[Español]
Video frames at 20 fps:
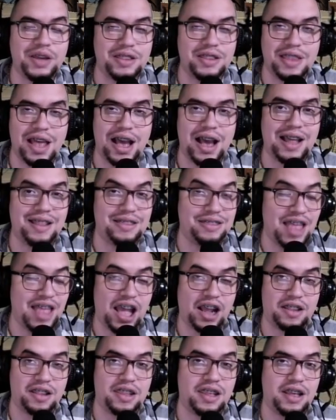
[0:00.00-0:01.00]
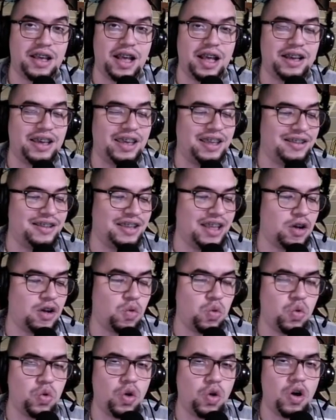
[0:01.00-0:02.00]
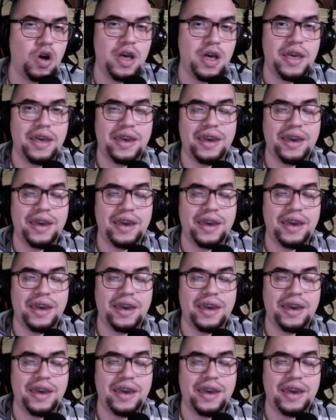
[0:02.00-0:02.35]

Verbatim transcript: ventaja táctica, que ese escudo